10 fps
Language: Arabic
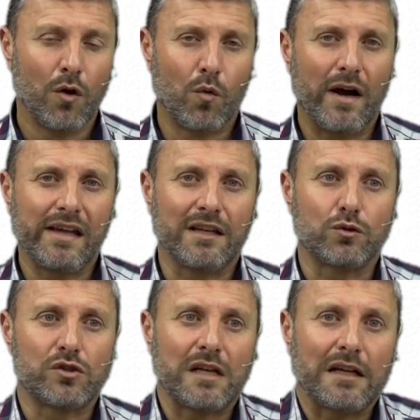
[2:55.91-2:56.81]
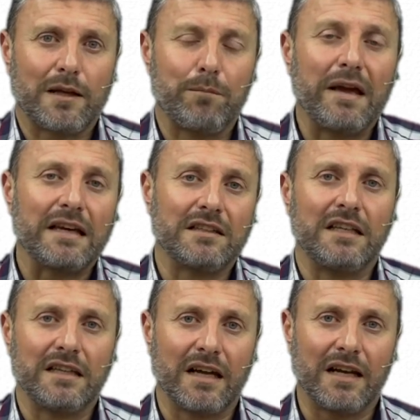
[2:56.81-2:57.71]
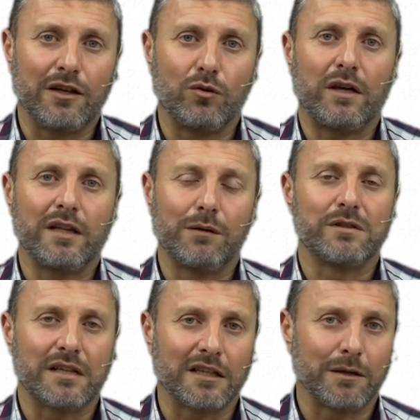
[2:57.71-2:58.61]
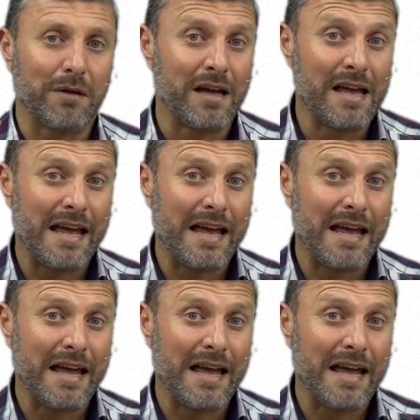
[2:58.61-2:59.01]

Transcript: وهي تستخدم بأيدينا لأنه إحنا اللي بنستخدمها